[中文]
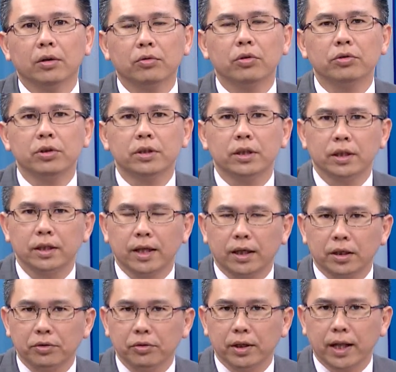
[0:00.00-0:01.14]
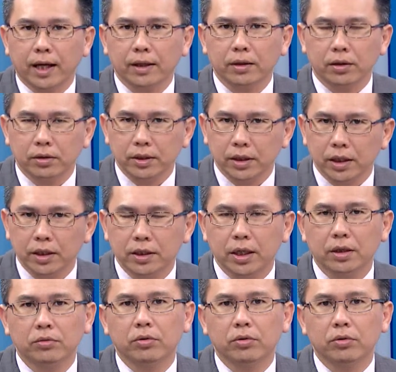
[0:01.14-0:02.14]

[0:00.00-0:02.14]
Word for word: 过去这一两个月来，好这一千